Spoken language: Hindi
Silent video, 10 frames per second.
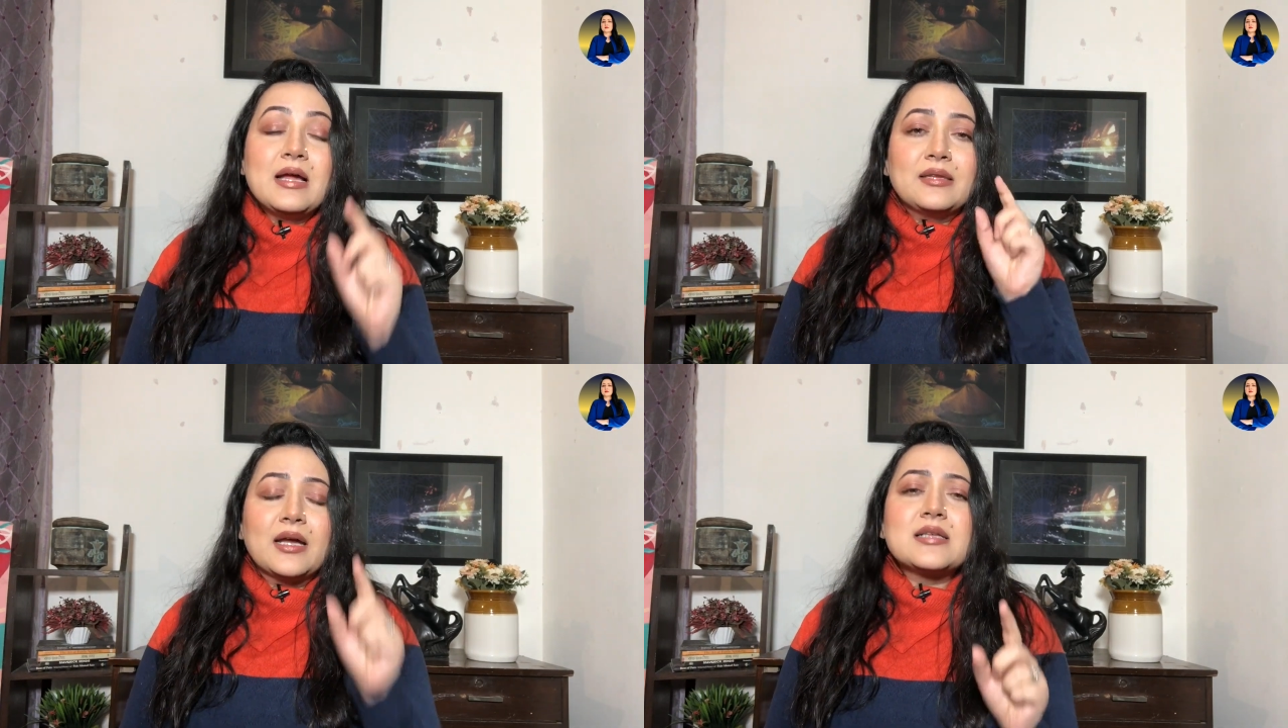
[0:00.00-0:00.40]

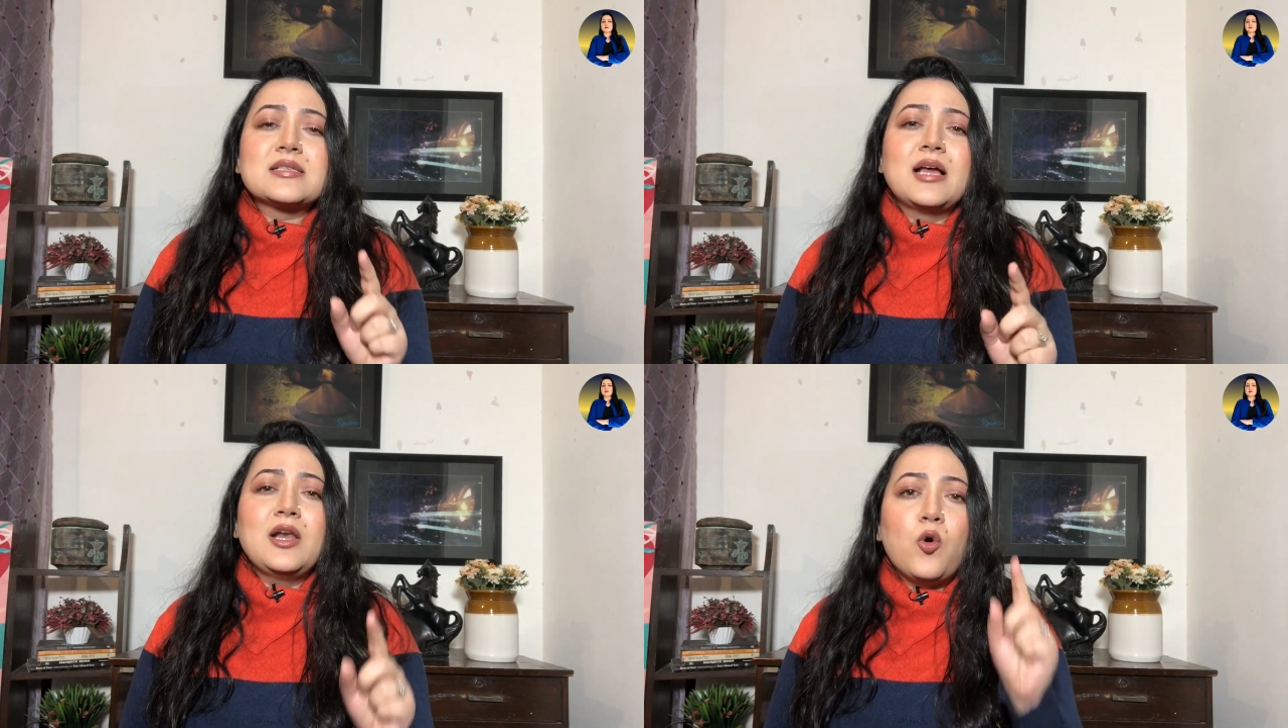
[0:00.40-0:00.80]

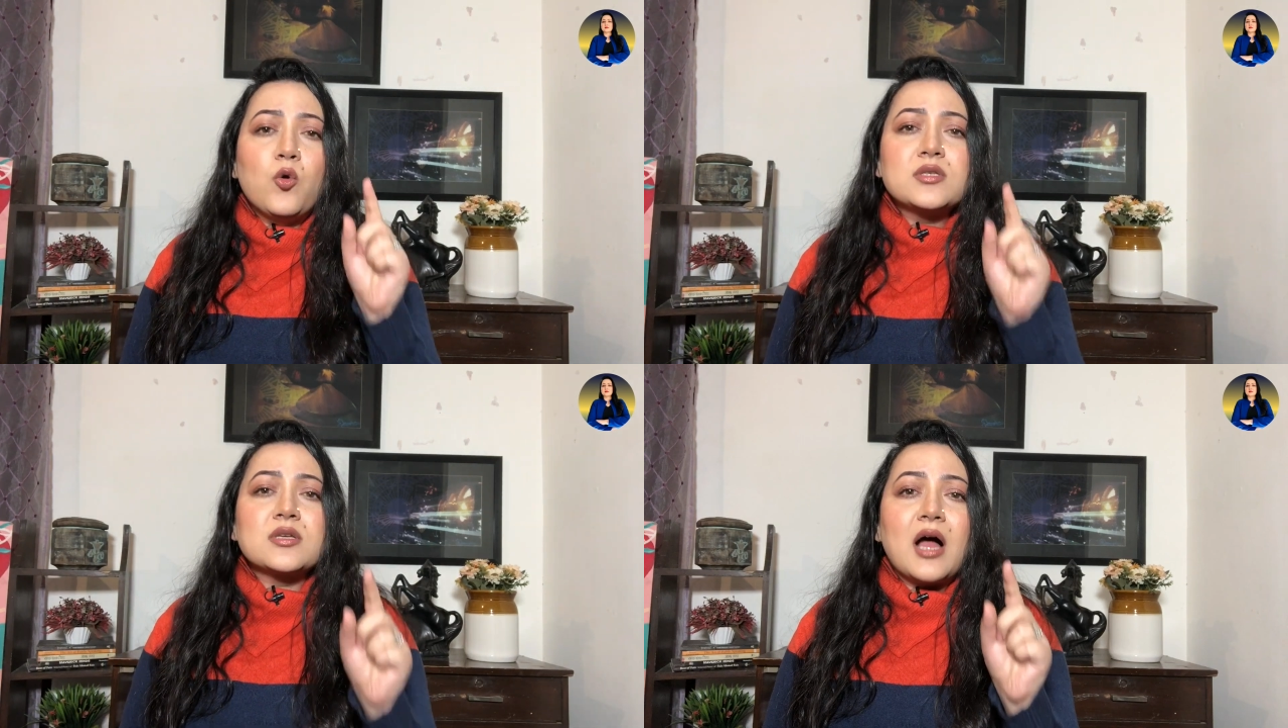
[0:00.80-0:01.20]
दरअसल
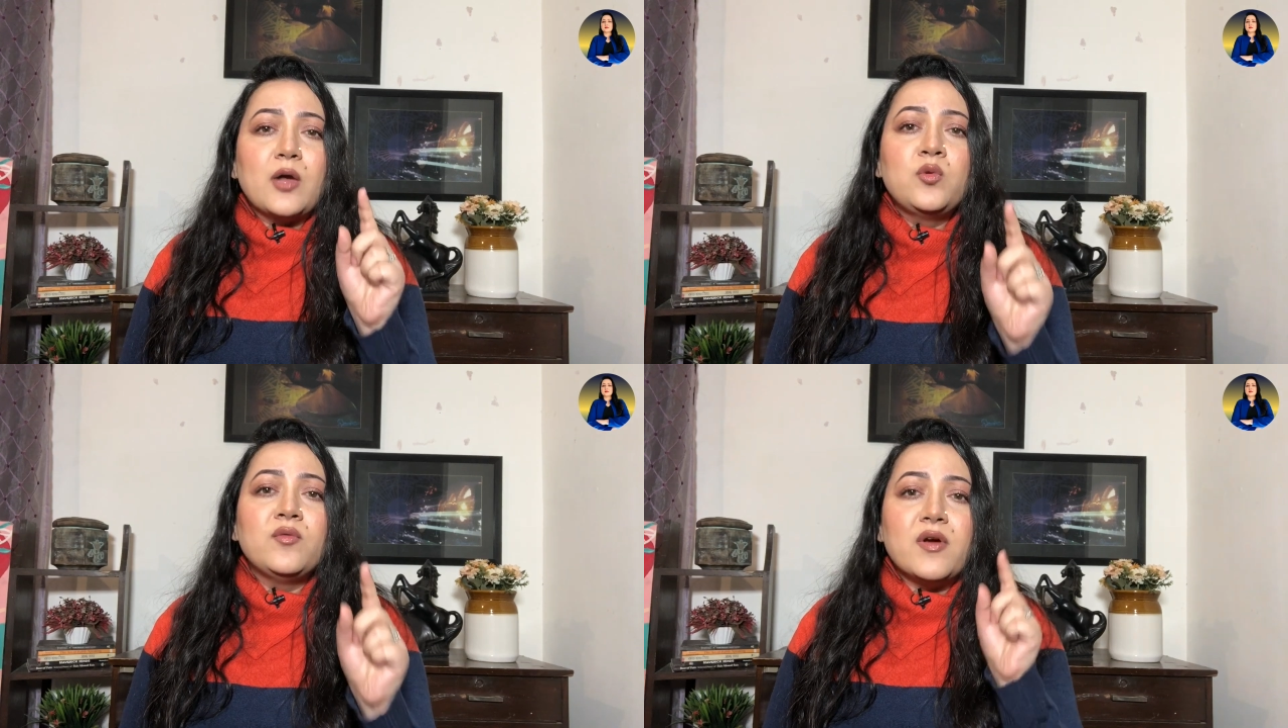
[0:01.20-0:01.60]
उस
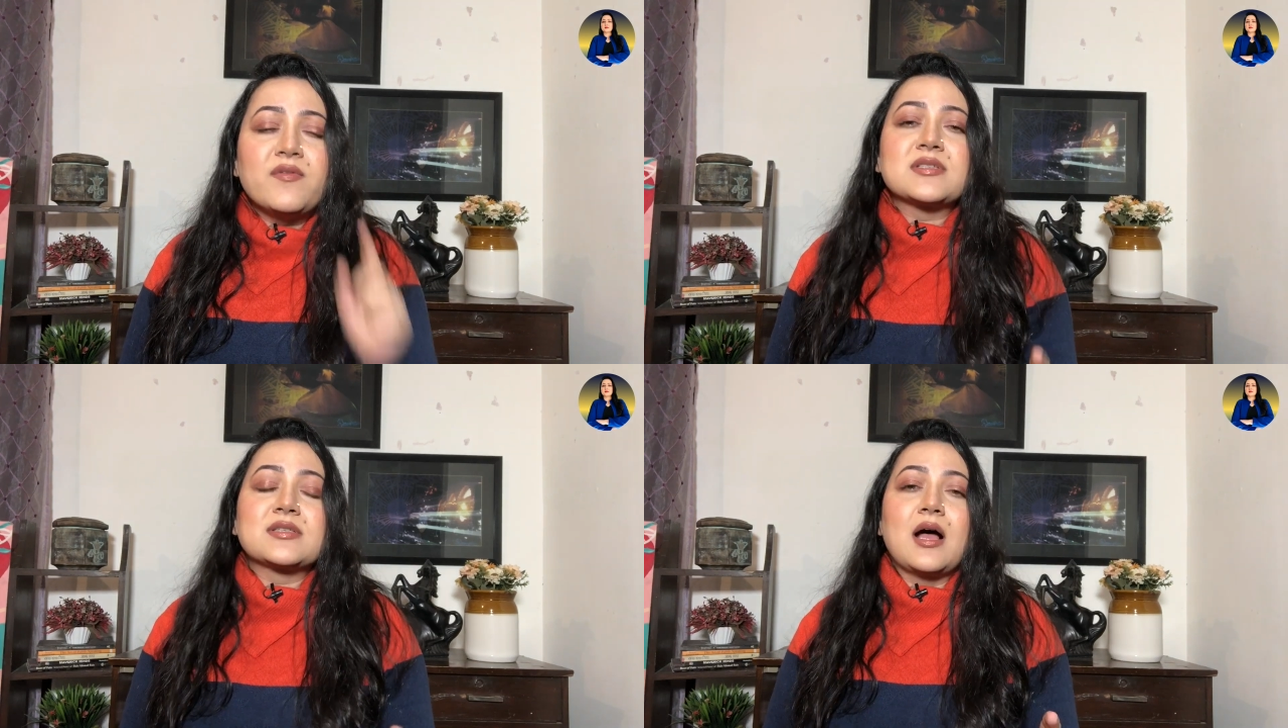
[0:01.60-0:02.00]
कानून
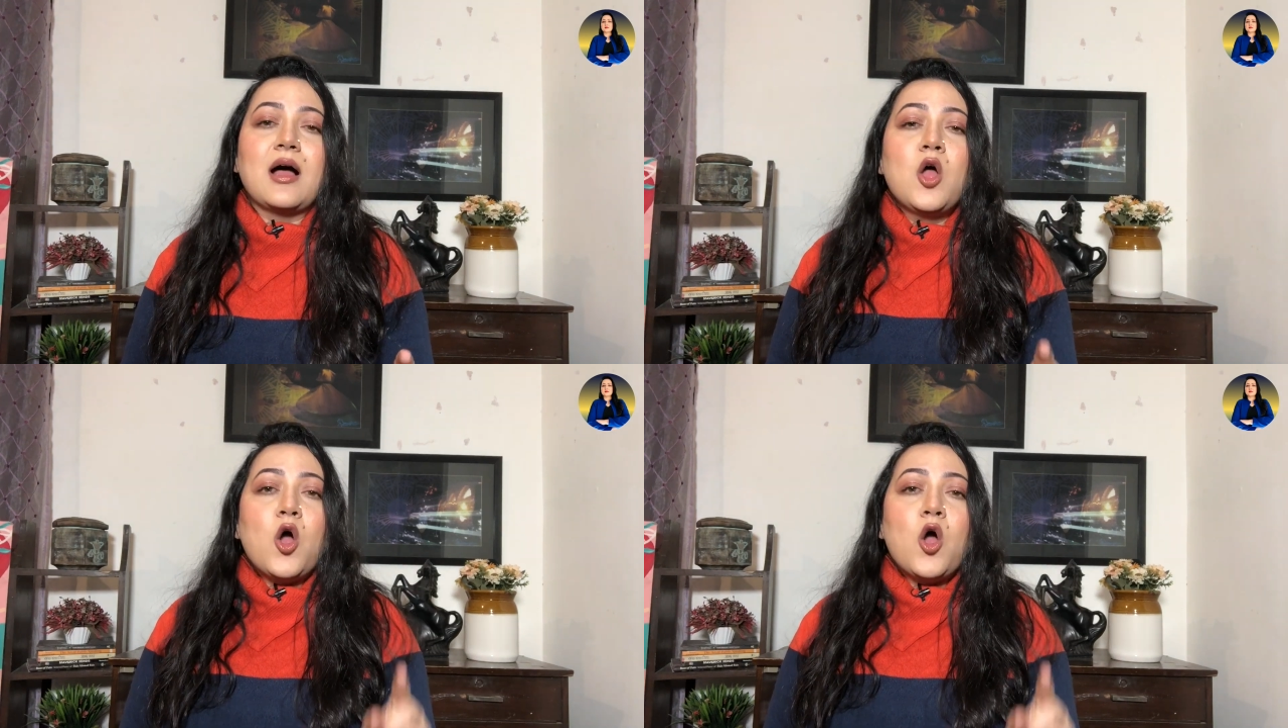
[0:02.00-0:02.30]
व्यवस्था